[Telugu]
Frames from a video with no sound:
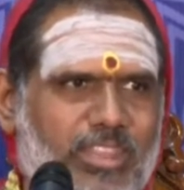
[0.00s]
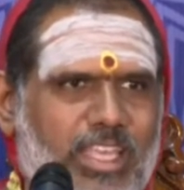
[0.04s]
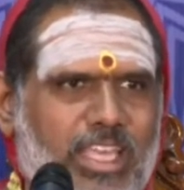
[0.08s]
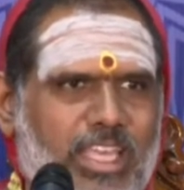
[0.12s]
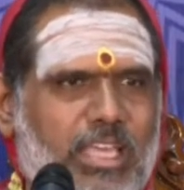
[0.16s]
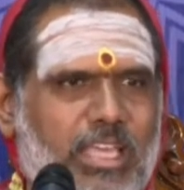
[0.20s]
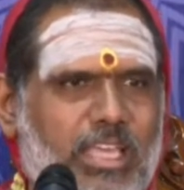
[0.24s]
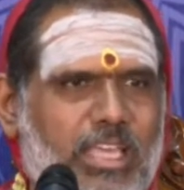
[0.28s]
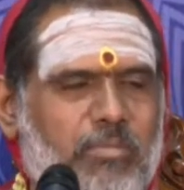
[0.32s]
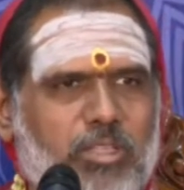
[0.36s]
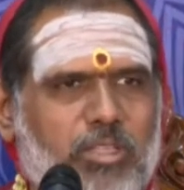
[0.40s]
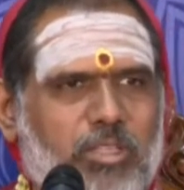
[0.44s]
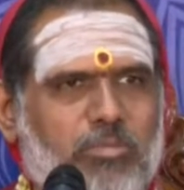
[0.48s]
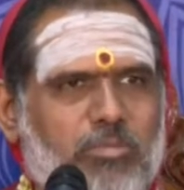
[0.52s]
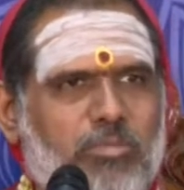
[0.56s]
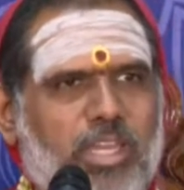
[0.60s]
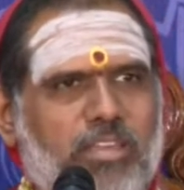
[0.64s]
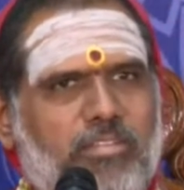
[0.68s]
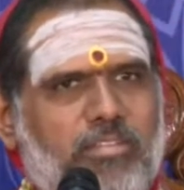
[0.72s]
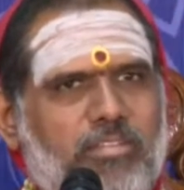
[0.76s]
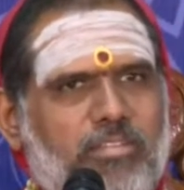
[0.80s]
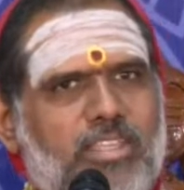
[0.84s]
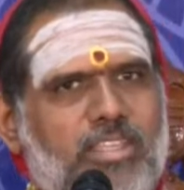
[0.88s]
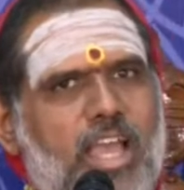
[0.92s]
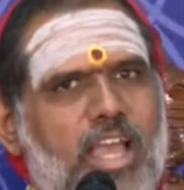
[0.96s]
ఈ పద్మిని
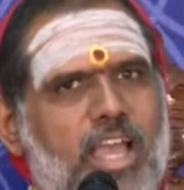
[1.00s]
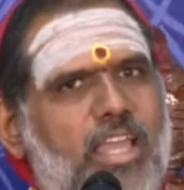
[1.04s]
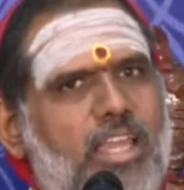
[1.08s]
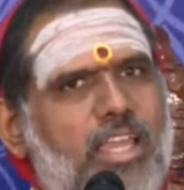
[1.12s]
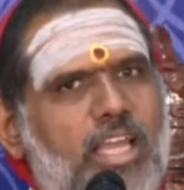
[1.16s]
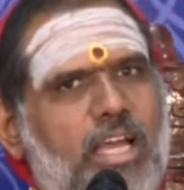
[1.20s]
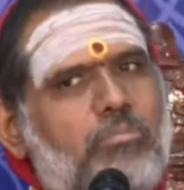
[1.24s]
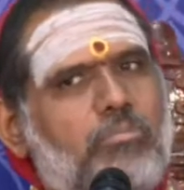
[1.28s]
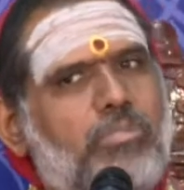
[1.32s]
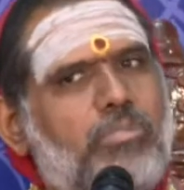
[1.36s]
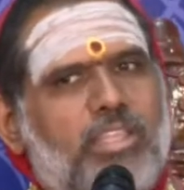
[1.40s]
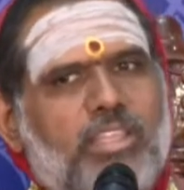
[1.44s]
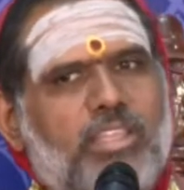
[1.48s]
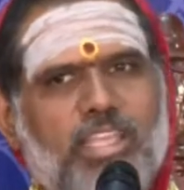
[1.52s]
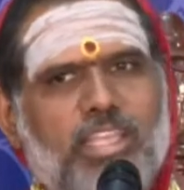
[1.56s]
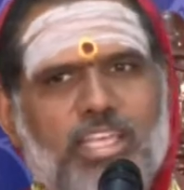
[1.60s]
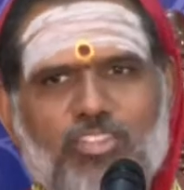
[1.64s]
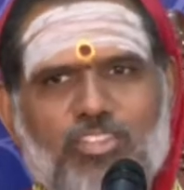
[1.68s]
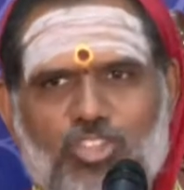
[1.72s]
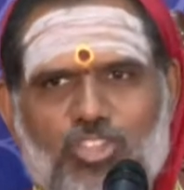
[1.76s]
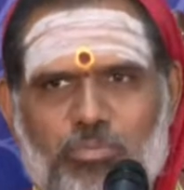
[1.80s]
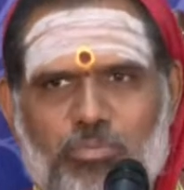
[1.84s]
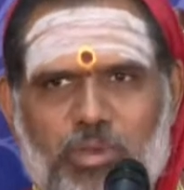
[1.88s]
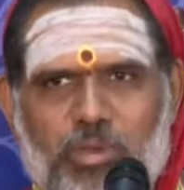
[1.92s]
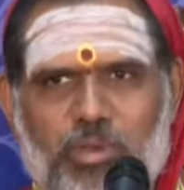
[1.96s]
విద్య ఆయనకు అబ్బింది
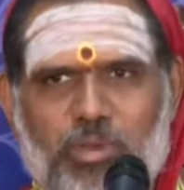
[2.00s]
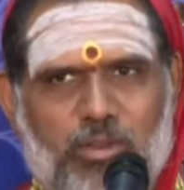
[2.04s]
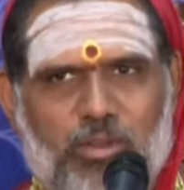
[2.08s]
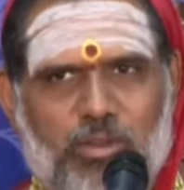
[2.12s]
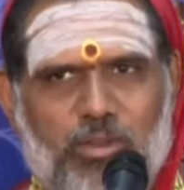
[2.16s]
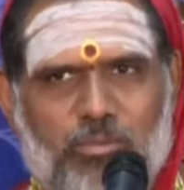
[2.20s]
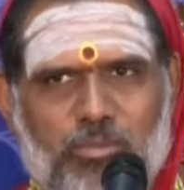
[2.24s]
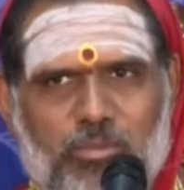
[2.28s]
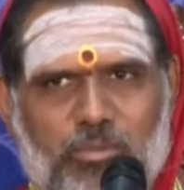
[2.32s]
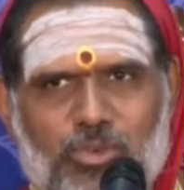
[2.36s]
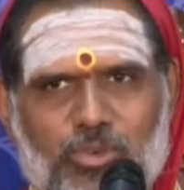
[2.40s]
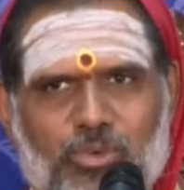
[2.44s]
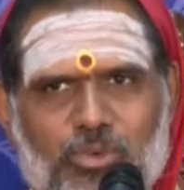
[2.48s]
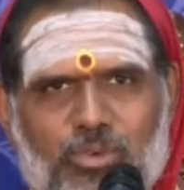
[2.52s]
అని చెప్పారు మీరు